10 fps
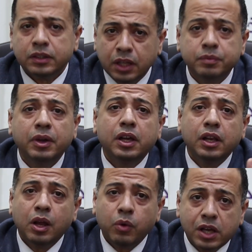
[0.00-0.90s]
طيب
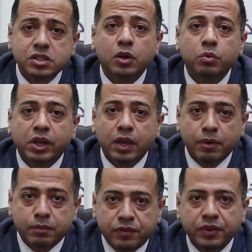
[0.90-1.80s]
لو حصل
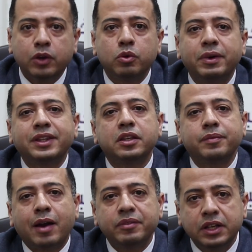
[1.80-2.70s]
وكبر بالفعل وبدا
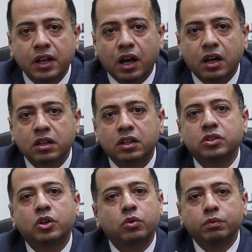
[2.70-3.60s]
يبقى عامل لنا اعراض
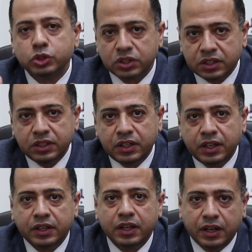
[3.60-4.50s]
ومضطرين ان
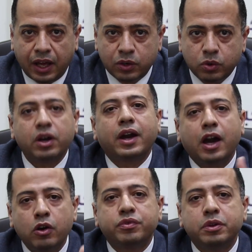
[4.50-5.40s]
احنا نعالجه
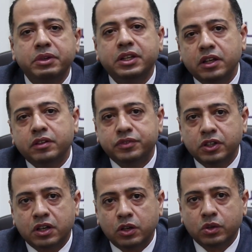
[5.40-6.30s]
خوفا من
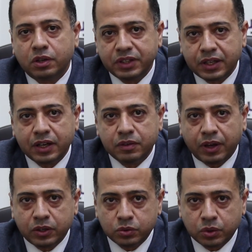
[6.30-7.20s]
الانفجار اللي كنا بنتكلم
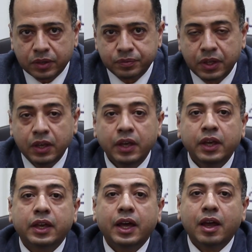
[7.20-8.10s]
عنه دول
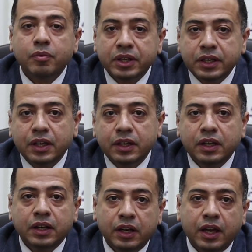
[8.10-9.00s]
كان قبل كده
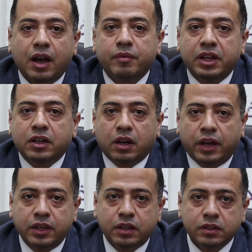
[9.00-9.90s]
العلاج عمليه
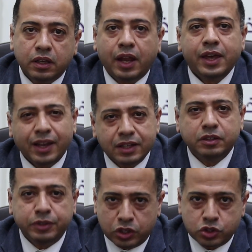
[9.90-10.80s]
جراحيه الحقيقه كانت
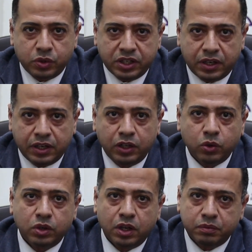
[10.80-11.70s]
كبيره شويه لان احنا
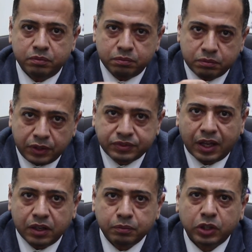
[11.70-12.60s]
كنا
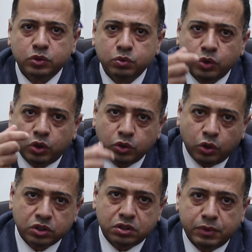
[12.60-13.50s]
بنفتح البطن ونقعد
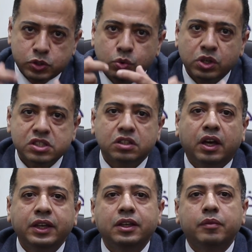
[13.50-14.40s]
نحط ماسوره
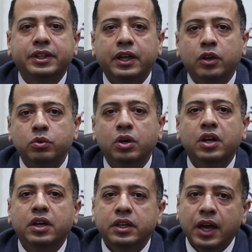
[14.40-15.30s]
صناعيه بداله
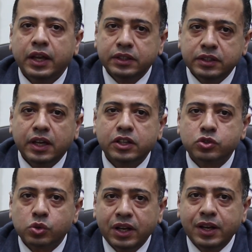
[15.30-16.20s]
يعني كانت
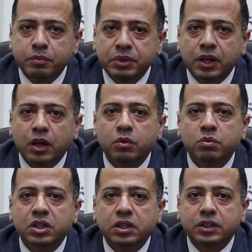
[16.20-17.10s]
شغلانه كبيره
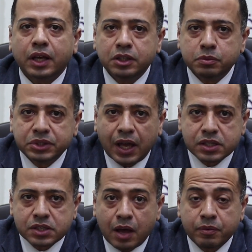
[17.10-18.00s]
والتخدير بتاعها
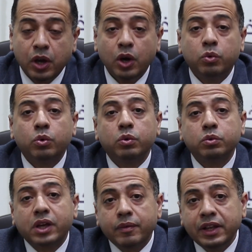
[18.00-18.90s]
صعب
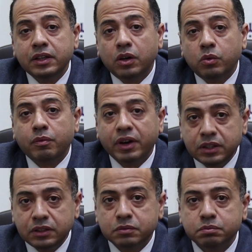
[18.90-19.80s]
وكمان هو
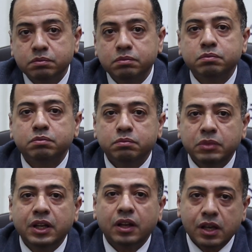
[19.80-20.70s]
مريض
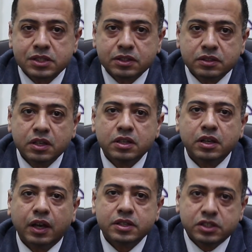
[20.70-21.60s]
من الاصل
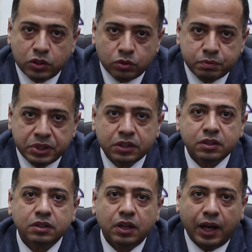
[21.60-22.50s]
سنه
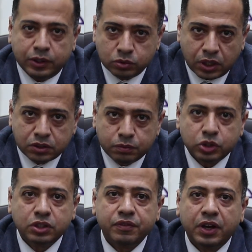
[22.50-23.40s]
كبير عنده ضغط
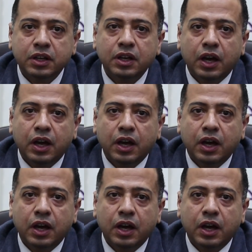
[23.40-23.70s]
مرتفع